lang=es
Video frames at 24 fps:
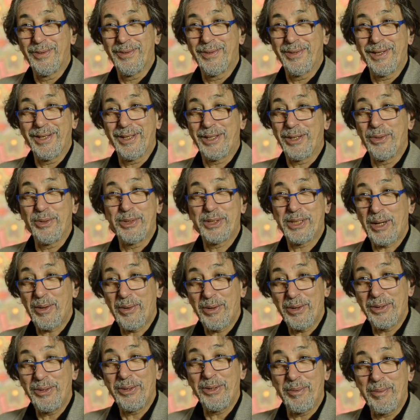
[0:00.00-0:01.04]
entre un
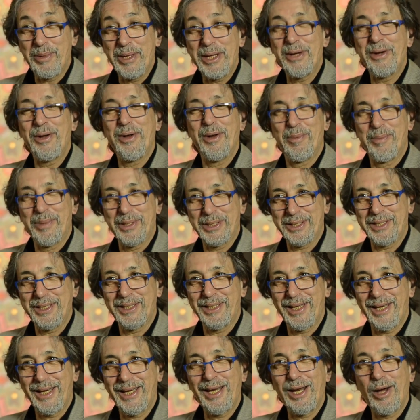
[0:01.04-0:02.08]
sábado y un domingo, lo
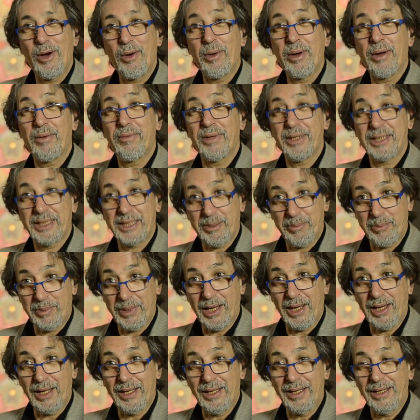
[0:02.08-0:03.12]
presenté y la obra fue
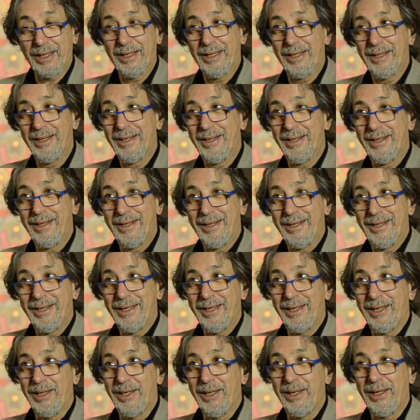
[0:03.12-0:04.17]
aceptada.
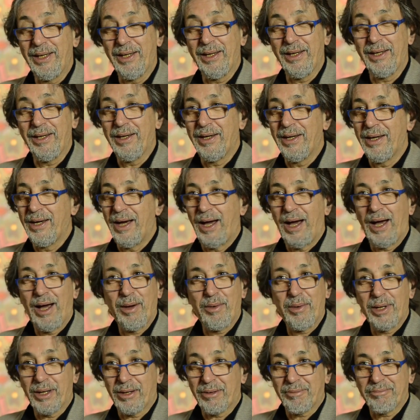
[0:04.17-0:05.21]
Y a
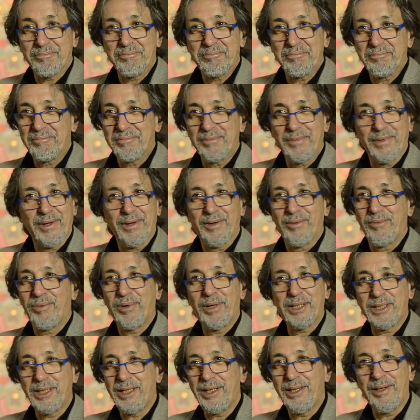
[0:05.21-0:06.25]
ver, fue
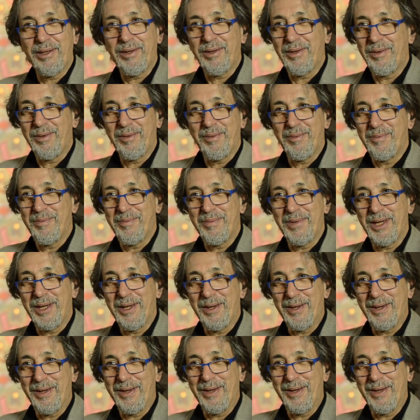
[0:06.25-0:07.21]
así mi,